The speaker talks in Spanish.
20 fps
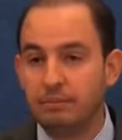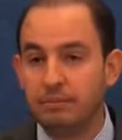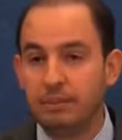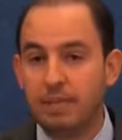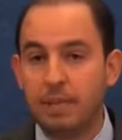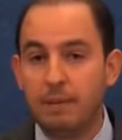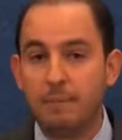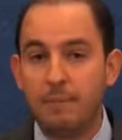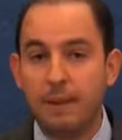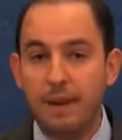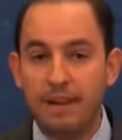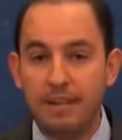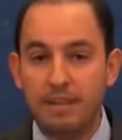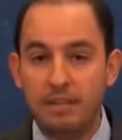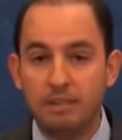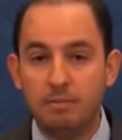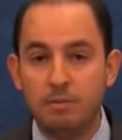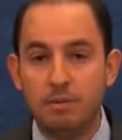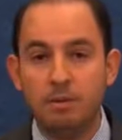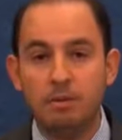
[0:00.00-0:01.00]
del
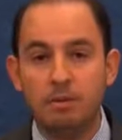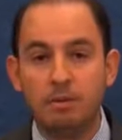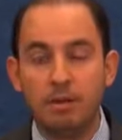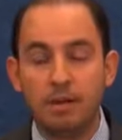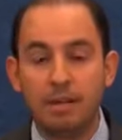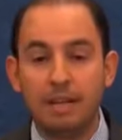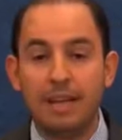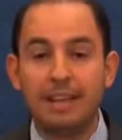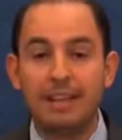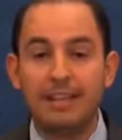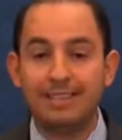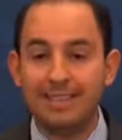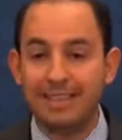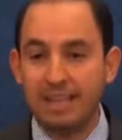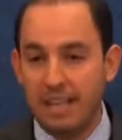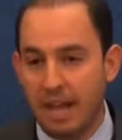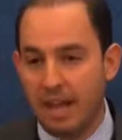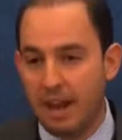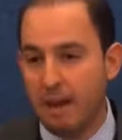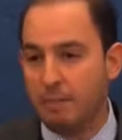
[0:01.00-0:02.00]
panismo que
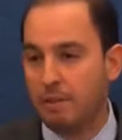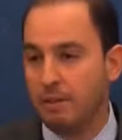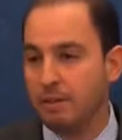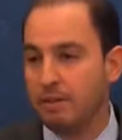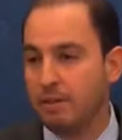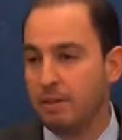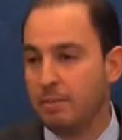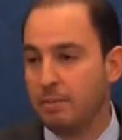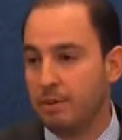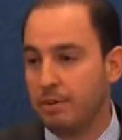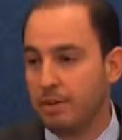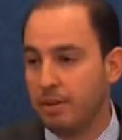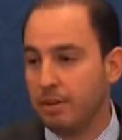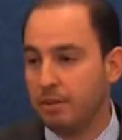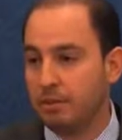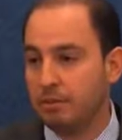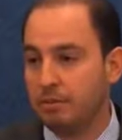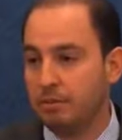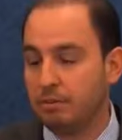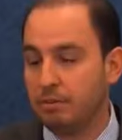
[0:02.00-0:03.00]
decidiera por este
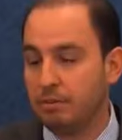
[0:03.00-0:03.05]
proyecto.